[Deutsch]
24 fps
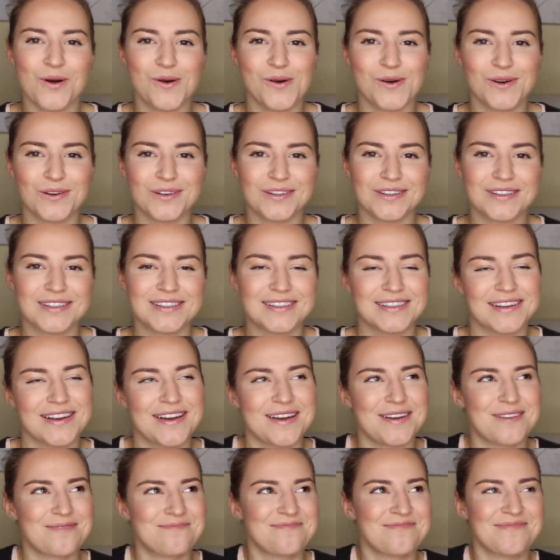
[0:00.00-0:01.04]
Und
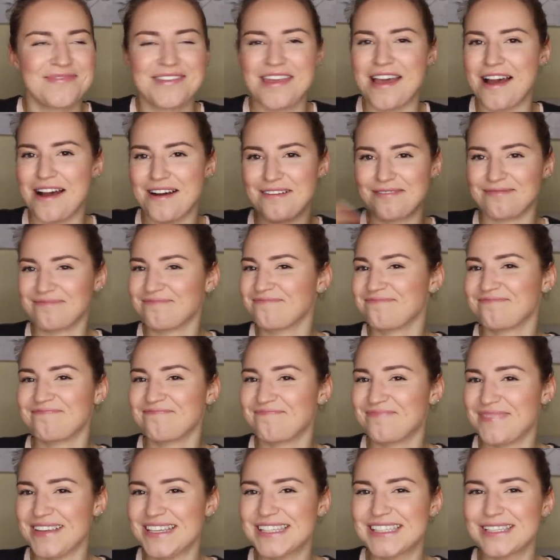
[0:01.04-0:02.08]
ähm, ja,
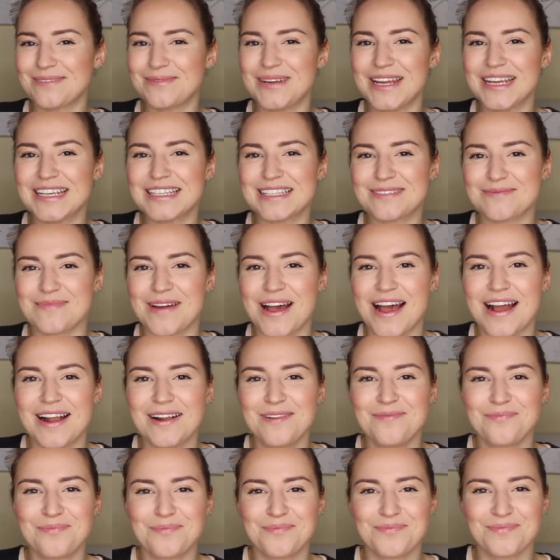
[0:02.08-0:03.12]
bis zum nächsten
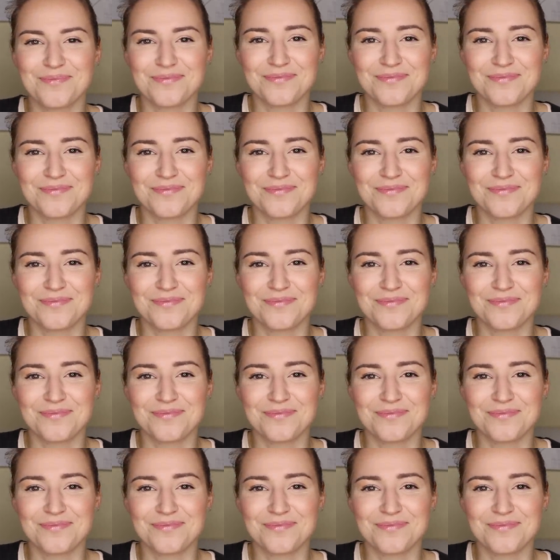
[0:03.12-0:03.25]
Mal.